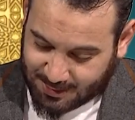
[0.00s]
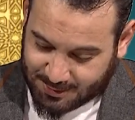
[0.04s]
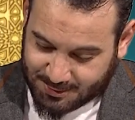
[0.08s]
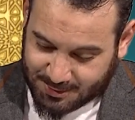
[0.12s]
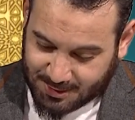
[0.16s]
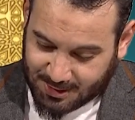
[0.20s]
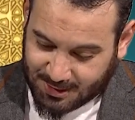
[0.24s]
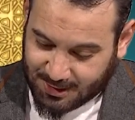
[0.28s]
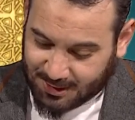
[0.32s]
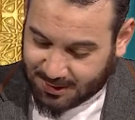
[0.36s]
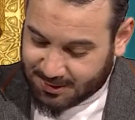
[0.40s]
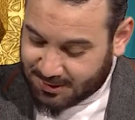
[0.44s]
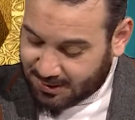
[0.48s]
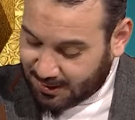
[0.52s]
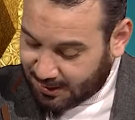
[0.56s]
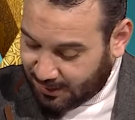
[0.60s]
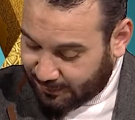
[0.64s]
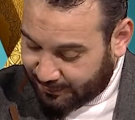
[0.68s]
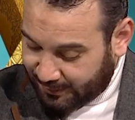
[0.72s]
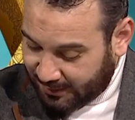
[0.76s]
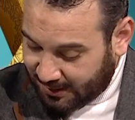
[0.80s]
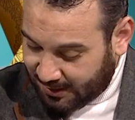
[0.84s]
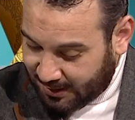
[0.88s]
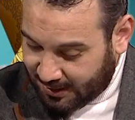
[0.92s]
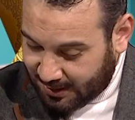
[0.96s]
شيخنا شيخنا
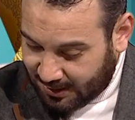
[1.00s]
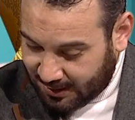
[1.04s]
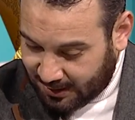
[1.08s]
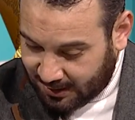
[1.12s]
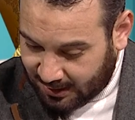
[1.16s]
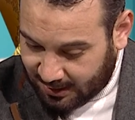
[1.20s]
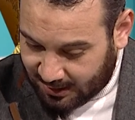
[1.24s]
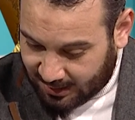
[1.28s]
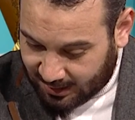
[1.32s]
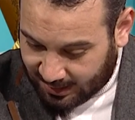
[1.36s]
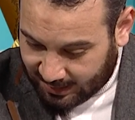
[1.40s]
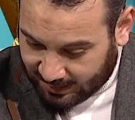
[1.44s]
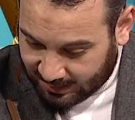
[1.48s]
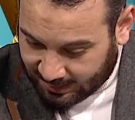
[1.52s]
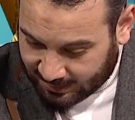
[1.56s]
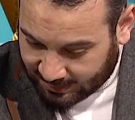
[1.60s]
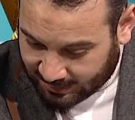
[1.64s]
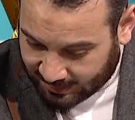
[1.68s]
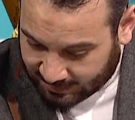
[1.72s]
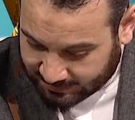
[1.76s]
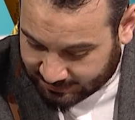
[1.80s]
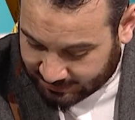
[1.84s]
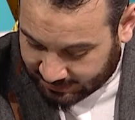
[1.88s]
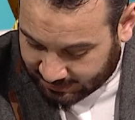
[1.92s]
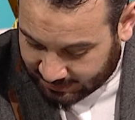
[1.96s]
في
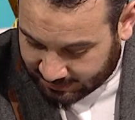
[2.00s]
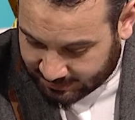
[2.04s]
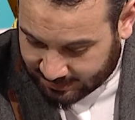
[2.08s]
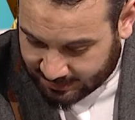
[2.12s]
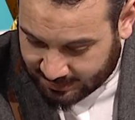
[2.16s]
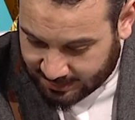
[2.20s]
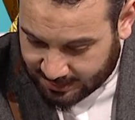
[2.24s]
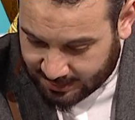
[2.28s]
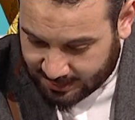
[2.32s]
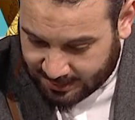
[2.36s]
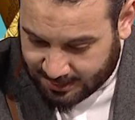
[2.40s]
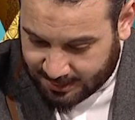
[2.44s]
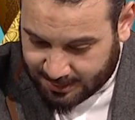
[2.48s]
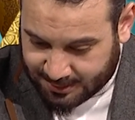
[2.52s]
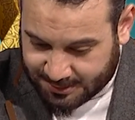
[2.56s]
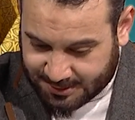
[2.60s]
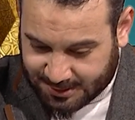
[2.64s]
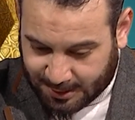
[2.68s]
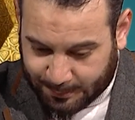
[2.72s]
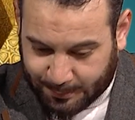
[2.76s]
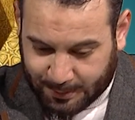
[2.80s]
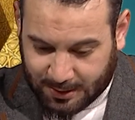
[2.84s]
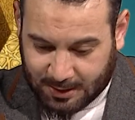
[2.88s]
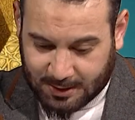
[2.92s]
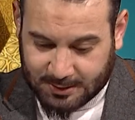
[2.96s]
الحلقات التي آه،
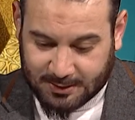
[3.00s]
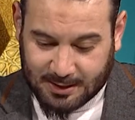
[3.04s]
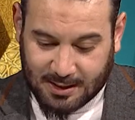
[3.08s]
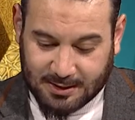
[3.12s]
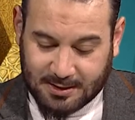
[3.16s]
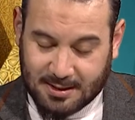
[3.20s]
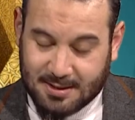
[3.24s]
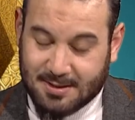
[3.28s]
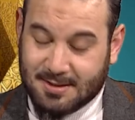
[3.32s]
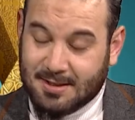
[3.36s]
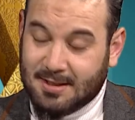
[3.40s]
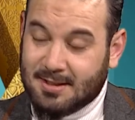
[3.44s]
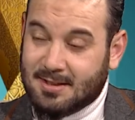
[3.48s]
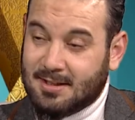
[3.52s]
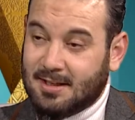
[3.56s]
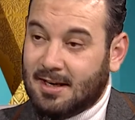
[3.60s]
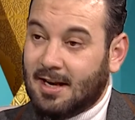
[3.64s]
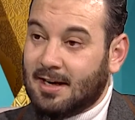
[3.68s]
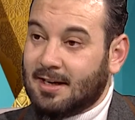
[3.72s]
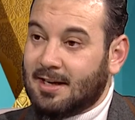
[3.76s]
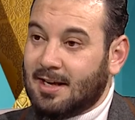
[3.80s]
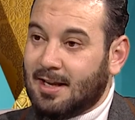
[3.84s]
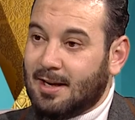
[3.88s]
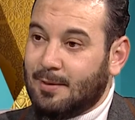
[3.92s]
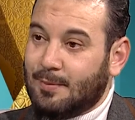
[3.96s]
سبقت هذه السلسلة
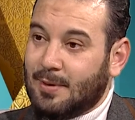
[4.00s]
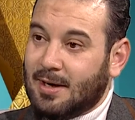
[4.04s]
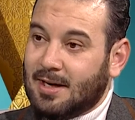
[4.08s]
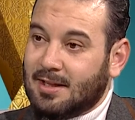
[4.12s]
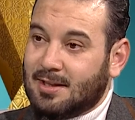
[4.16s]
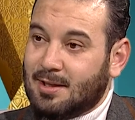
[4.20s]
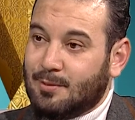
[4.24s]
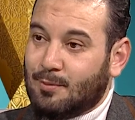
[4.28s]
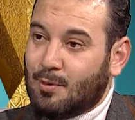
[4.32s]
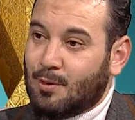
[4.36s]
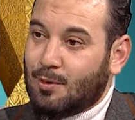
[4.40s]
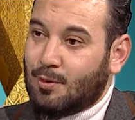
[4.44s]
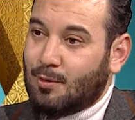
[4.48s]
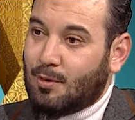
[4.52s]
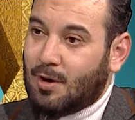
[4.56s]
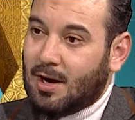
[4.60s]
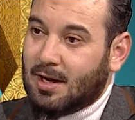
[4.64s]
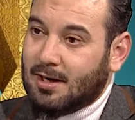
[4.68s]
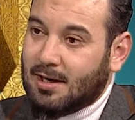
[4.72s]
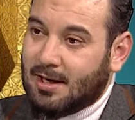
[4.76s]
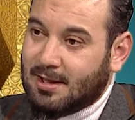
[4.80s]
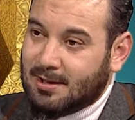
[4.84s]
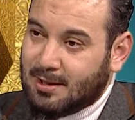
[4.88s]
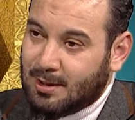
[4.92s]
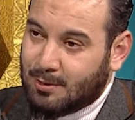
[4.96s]
الكريمة التي موضوعها
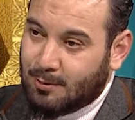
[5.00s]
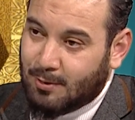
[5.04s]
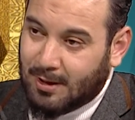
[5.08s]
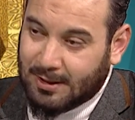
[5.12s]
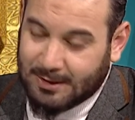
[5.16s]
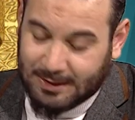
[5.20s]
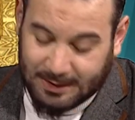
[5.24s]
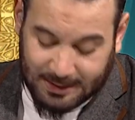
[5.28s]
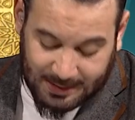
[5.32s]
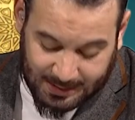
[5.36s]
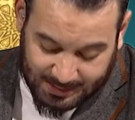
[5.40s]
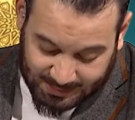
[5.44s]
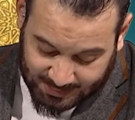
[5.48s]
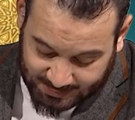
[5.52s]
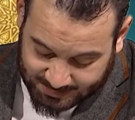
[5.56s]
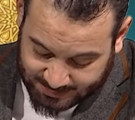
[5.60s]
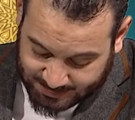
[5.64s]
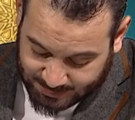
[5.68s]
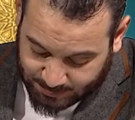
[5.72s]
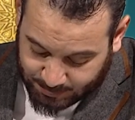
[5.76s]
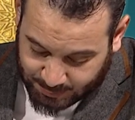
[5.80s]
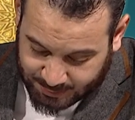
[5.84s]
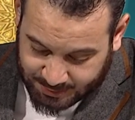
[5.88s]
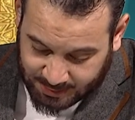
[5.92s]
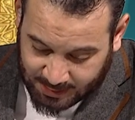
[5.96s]
الحديث عن الله عز
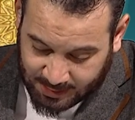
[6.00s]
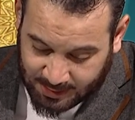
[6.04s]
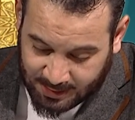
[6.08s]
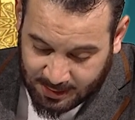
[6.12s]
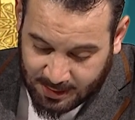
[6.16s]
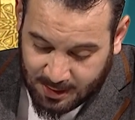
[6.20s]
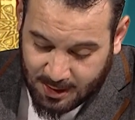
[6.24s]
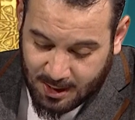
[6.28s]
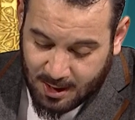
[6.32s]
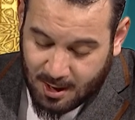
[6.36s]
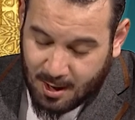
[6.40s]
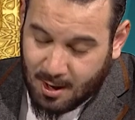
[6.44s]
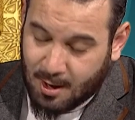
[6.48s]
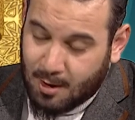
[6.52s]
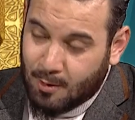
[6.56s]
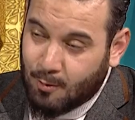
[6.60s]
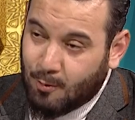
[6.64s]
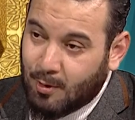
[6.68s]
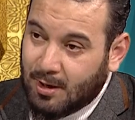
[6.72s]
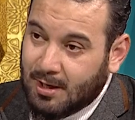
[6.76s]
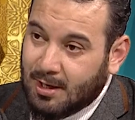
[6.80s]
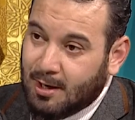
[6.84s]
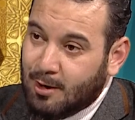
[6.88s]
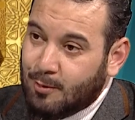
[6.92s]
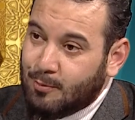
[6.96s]
وجل
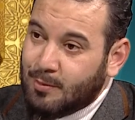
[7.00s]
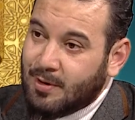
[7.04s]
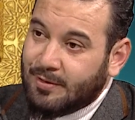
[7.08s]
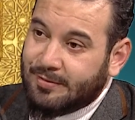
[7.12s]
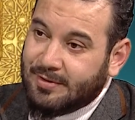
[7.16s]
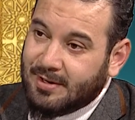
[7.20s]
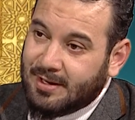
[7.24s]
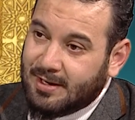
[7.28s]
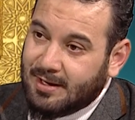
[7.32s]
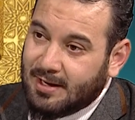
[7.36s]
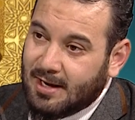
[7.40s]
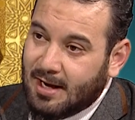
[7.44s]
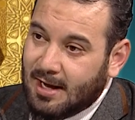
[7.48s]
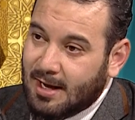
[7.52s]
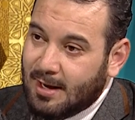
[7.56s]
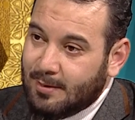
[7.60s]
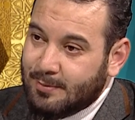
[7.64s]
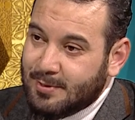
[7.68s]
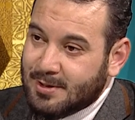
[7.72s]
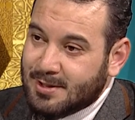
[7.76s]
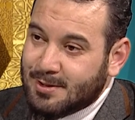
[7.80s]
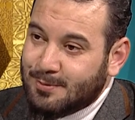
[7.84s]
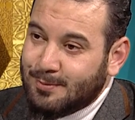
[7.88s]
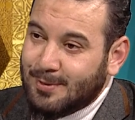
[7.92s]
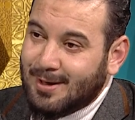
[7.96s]
واليوم في رحاب
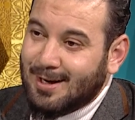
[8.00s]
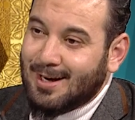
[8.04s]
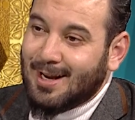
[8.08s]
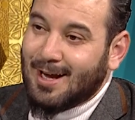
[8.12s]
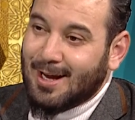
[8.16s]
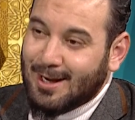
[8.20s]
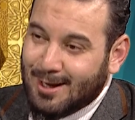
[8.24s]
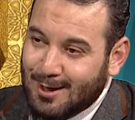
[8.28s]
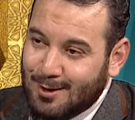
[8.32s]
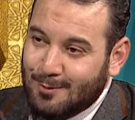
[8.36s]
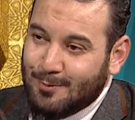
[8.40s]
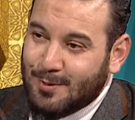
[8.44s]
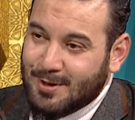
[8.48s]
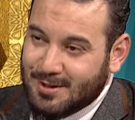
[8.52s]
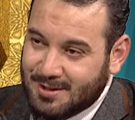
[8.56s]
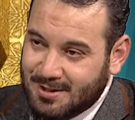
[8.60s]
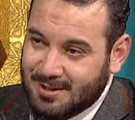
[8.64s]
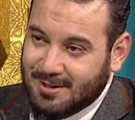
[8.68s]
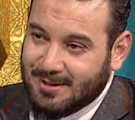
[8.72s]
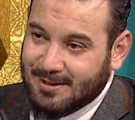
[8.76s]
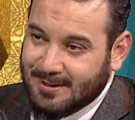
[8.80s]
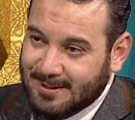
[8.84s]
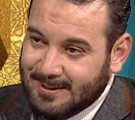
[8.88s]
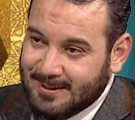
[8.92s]
اسم الله المجيد